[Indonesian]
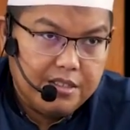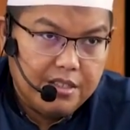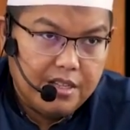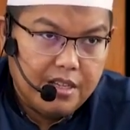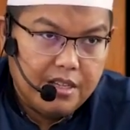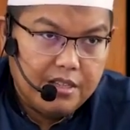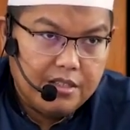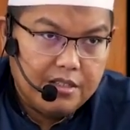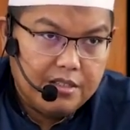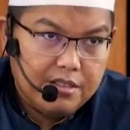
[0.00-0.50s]

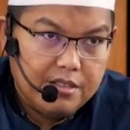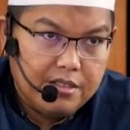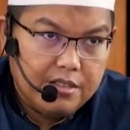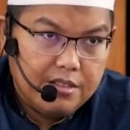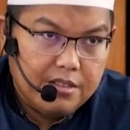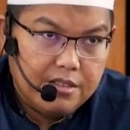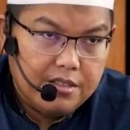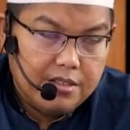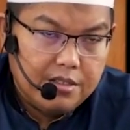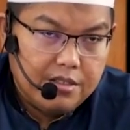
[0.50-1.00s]
Ya.
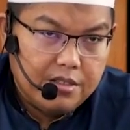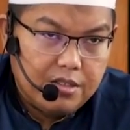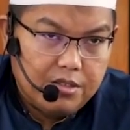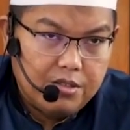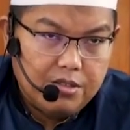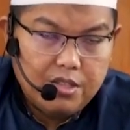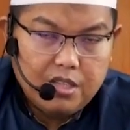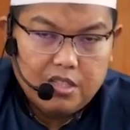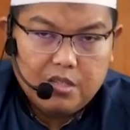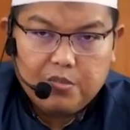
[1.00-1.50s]

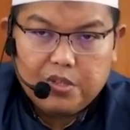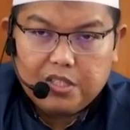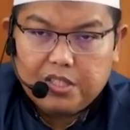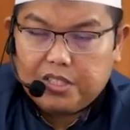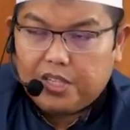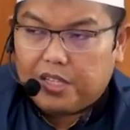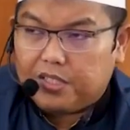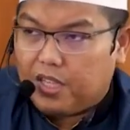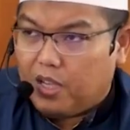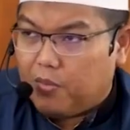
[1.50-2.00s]
Contohnya
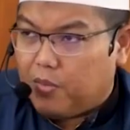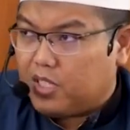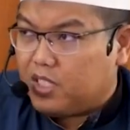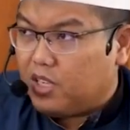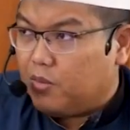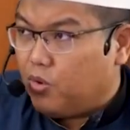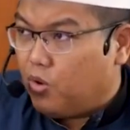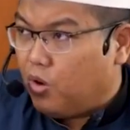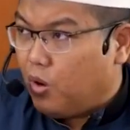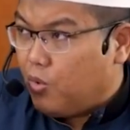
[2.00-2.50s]
seperti saya, saya
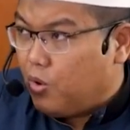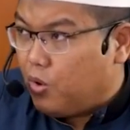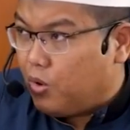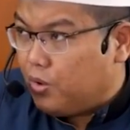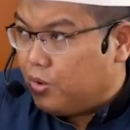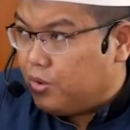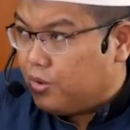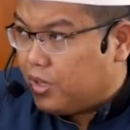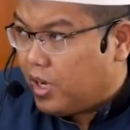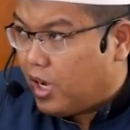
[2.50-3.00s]
baca
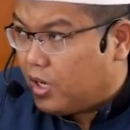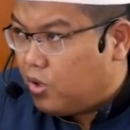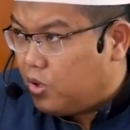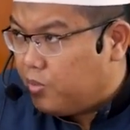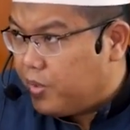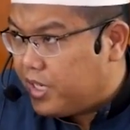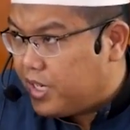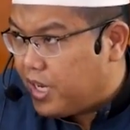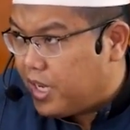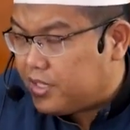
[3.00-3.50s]
buku-buku Ahlul
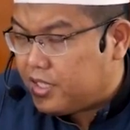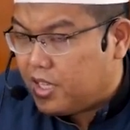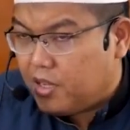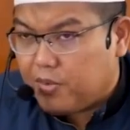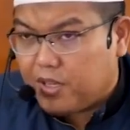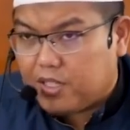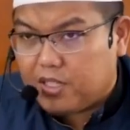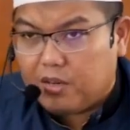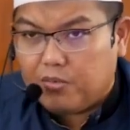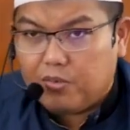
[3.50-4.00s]
Bidah, saya
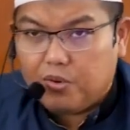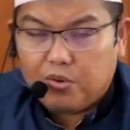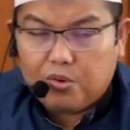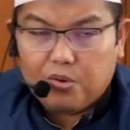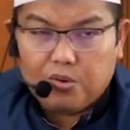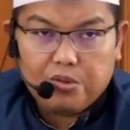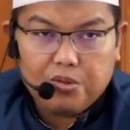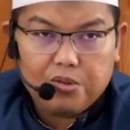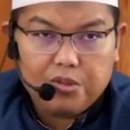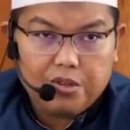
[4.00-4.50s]
baca
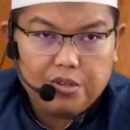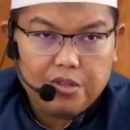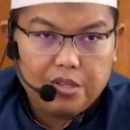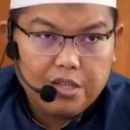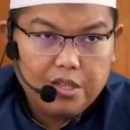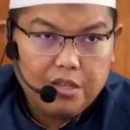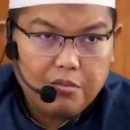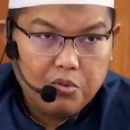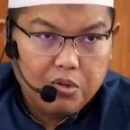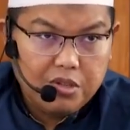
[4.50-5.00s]
buku
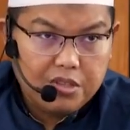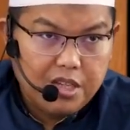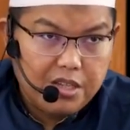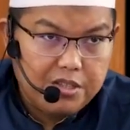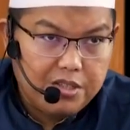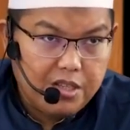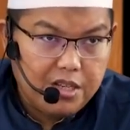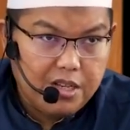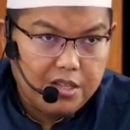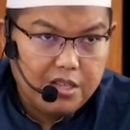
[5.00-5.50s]

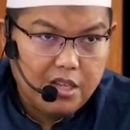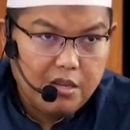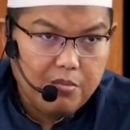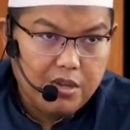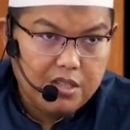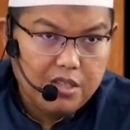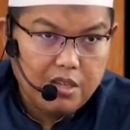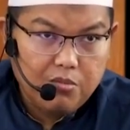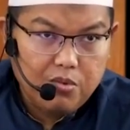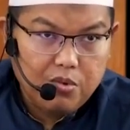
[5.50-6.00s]
Mu'tazilah, saya
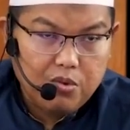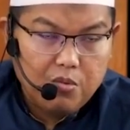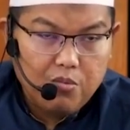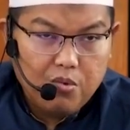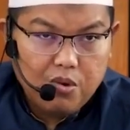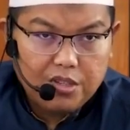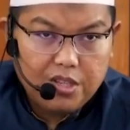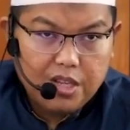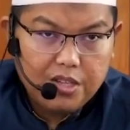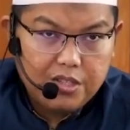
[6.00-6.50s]
baca buku
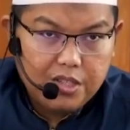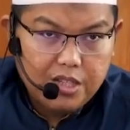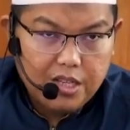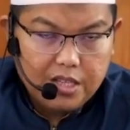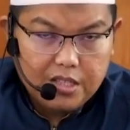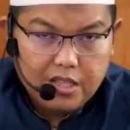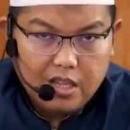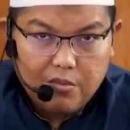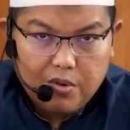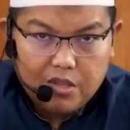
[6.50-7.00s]

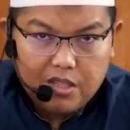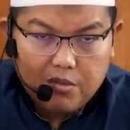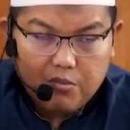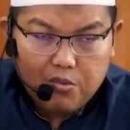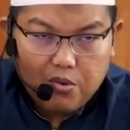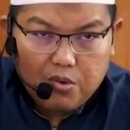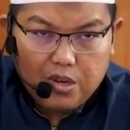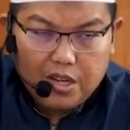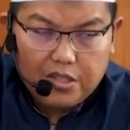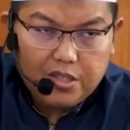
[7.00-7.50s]
Mu'tazilah, saya baca
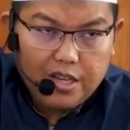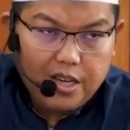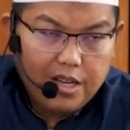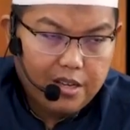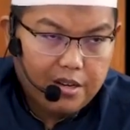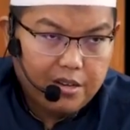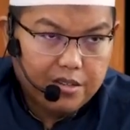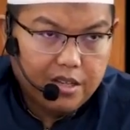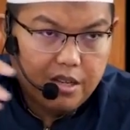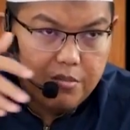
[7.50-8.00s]
buku
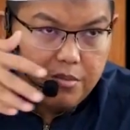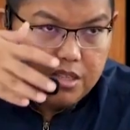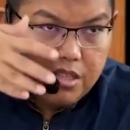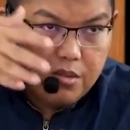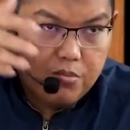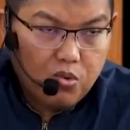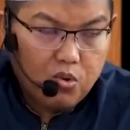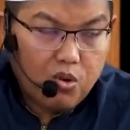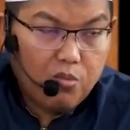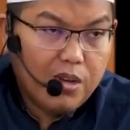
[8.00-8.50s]
Asy'ariyah, saya
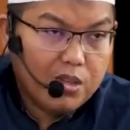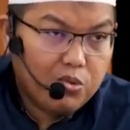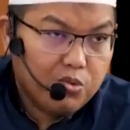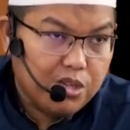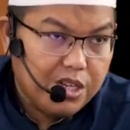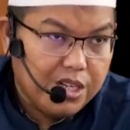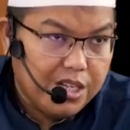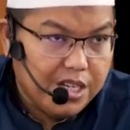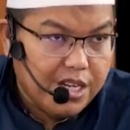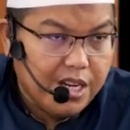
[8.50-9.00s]
baca buku
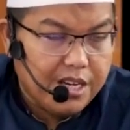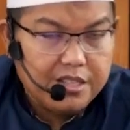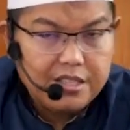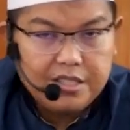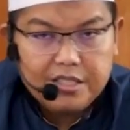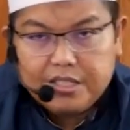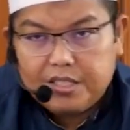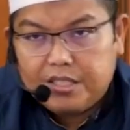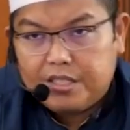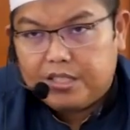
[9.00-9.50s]
Maturidiyah.
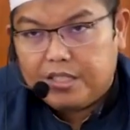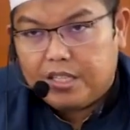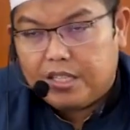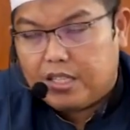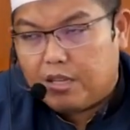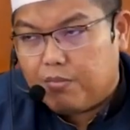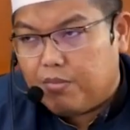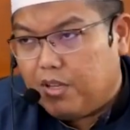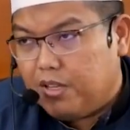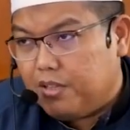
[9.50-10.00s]
Ya,
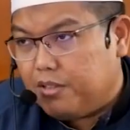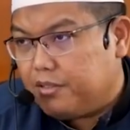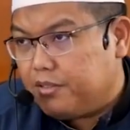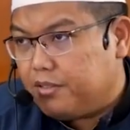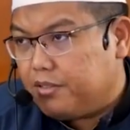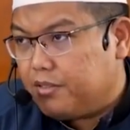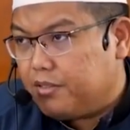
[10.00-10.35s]
tapi